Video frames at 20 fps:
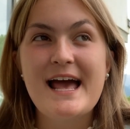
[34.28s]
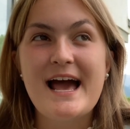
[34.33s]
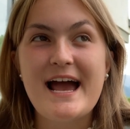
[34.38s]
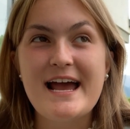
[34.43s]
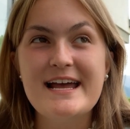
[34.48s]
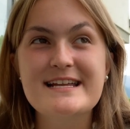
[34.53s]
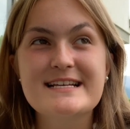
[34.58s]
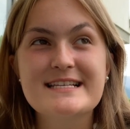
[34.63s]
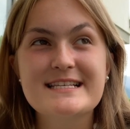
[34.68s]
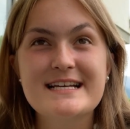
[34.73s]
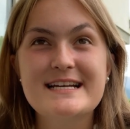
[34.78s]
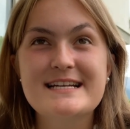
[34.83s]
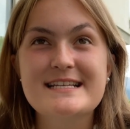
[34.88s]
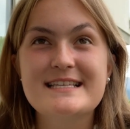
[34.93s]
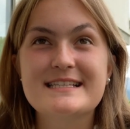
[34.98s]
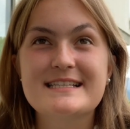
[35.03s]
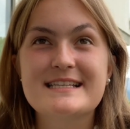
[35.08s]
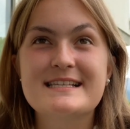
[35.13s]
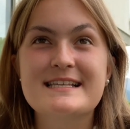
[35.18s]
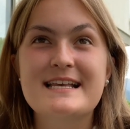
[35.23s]
Einerseits
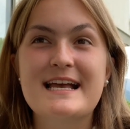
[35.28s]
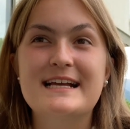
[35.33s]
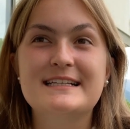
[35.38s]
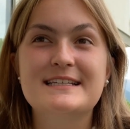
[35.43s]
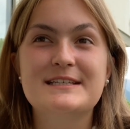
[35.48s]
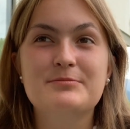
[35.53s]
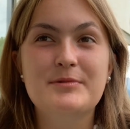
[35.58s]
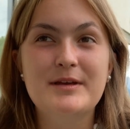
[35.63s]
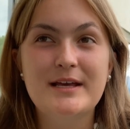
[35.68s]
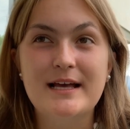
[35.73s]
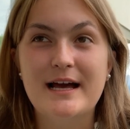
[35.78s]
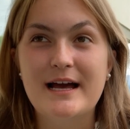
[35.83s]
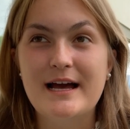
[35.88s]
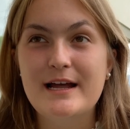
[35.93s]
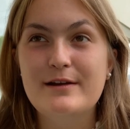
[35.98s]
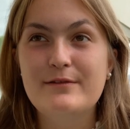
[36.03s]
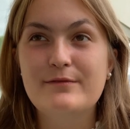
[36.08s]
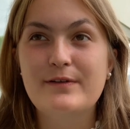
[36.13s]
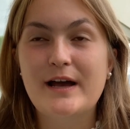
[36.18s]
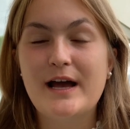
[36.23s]
ist es eigentlich mega
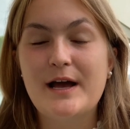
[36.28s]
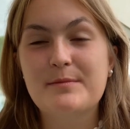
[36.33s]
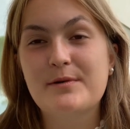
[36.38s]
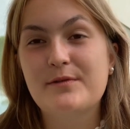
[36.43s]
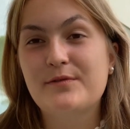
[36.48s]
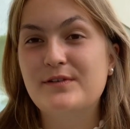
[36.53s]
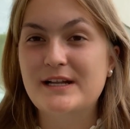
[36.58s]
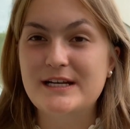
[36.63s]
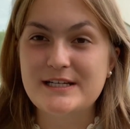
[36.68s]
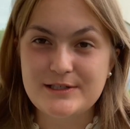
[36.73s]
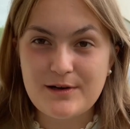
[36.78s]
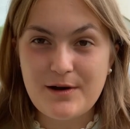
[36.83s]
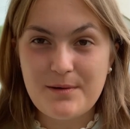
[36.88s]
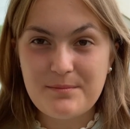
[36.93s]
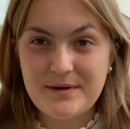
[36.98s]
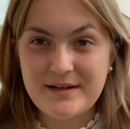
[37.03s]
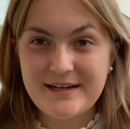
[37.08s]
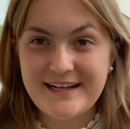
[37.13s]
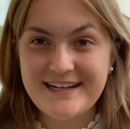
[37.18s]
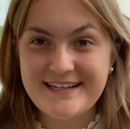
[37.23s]
einfach, aber vielleicht kommt
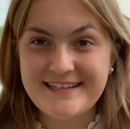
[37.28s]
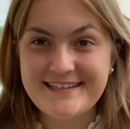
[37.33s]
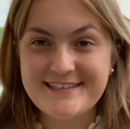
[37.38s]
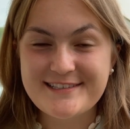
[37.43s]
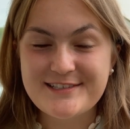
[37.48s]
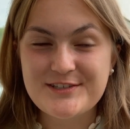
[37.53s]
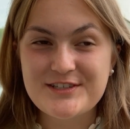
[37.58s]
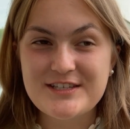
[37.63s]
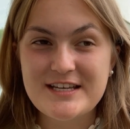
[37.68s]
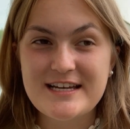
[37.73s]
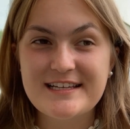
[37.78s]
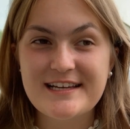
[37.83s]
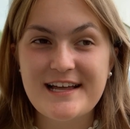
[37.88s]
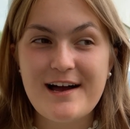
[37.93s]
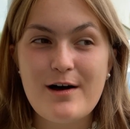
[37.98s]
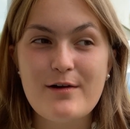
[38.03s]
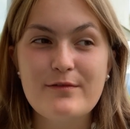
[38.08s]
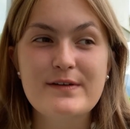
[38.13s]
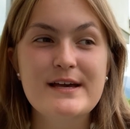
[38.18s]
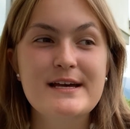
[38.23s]
man halt nicht so schnell
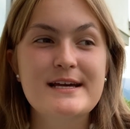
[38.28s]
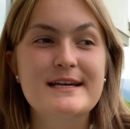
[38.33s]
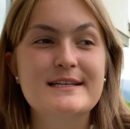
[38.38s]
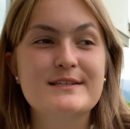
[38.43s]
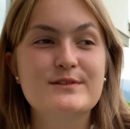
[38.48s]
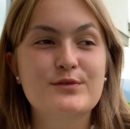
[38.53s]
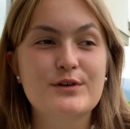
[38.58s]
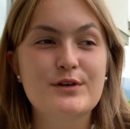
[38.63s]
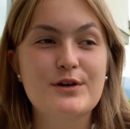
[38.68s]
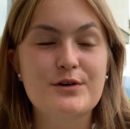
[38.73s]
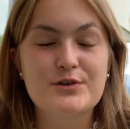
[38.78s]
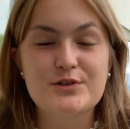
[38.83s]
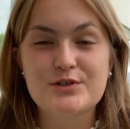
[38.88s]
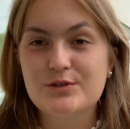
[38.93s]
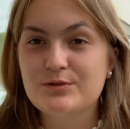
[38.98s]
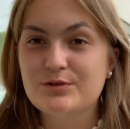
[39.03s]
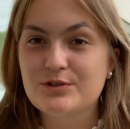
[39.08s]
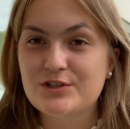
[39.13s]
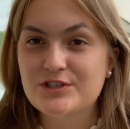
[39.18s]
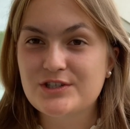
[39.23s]
drauf. Es wurde auch
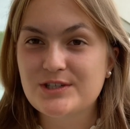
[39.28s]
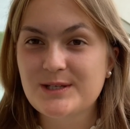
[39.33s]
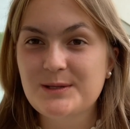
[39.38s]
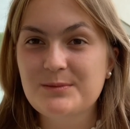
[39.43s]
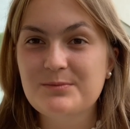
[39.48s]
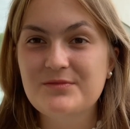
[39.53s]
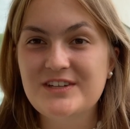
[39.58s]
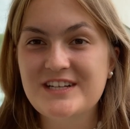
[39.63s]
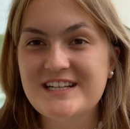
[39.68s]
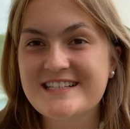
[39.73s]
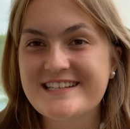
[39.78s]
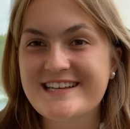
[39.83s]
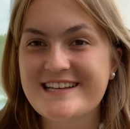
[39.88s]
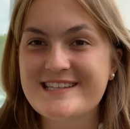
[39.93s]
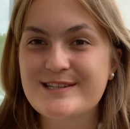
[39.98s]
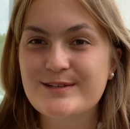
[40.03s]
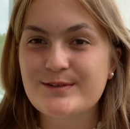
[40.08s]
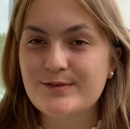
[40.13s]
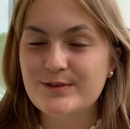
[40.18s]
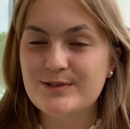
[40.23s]
schon geschrieben, wie das
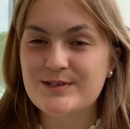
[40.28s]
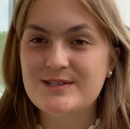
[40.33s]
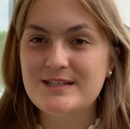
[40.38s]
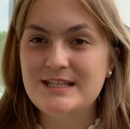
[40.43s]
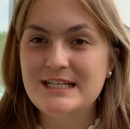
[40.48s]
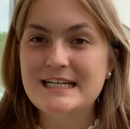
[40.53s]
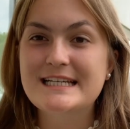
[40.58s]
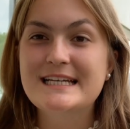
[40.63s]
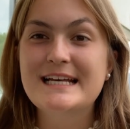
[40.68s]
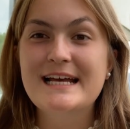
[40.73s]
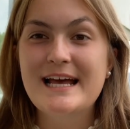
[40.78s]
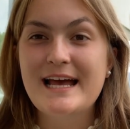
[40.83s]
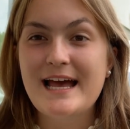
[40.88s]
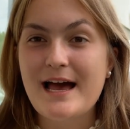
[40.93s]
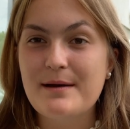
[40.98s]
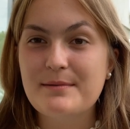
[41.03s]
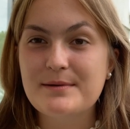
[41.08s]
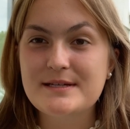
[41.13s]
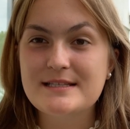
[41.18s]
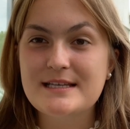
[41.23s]
Ganze funktioniert,
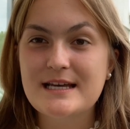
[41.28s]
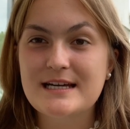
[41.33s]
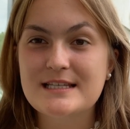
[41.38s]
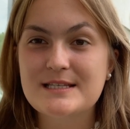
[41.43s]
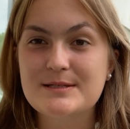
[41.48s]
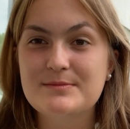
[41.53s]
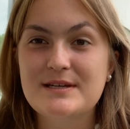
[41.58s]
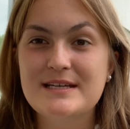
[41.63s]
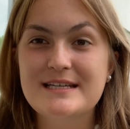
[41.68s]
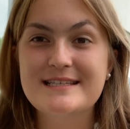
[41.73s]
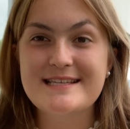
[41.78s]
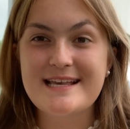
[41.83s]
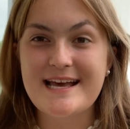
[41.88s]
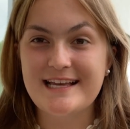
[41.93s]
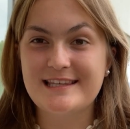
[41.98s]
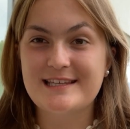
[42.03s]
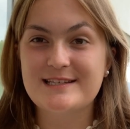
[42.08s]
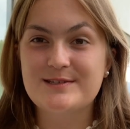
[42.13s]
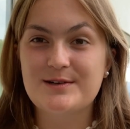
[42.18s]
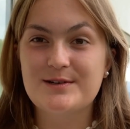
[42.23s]
aber ich dachte mir, ich
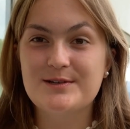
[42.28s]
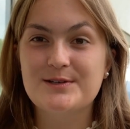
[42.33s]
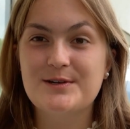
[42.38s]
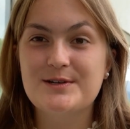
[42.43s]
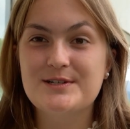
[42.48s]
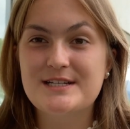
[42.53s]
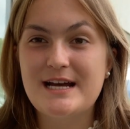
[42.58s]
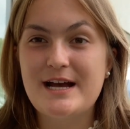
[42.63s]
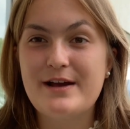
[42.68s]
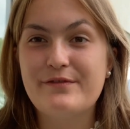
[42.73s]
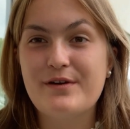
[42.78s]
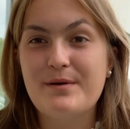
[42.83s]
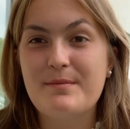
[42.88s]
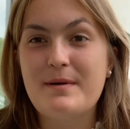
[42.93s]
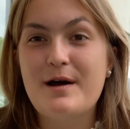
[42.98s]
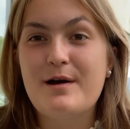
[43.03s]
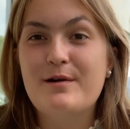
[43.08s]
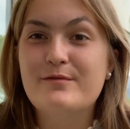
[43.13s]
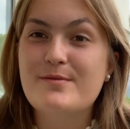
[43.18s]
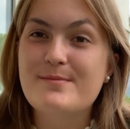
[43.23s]
zeige das euch heute einfach
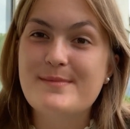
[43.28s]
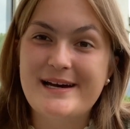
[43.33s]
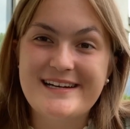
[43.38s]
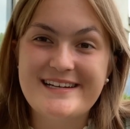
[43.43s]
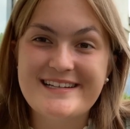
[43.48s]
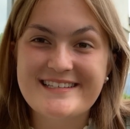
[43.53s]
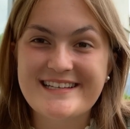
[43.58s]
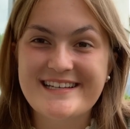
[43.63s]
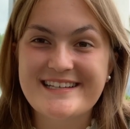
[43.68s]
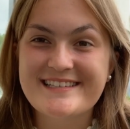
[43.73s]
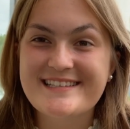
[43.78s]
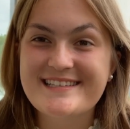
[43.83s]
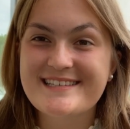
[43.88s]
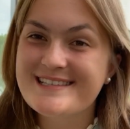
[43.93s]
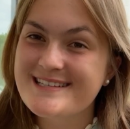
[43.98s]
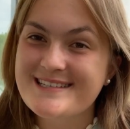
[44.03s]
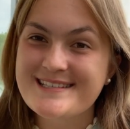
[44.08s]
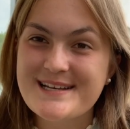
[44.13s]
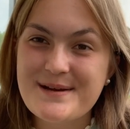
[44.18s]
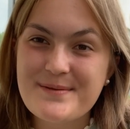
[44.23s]
mal und wir machen das Ganze
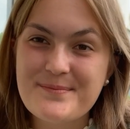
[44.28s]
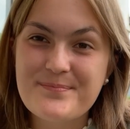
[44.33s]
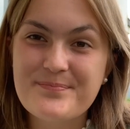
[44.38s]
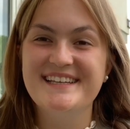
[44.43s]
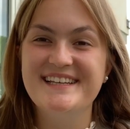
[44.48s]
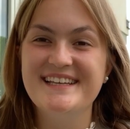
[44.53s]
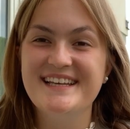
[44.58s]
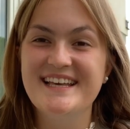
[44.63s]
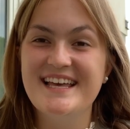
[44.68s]
zusammen.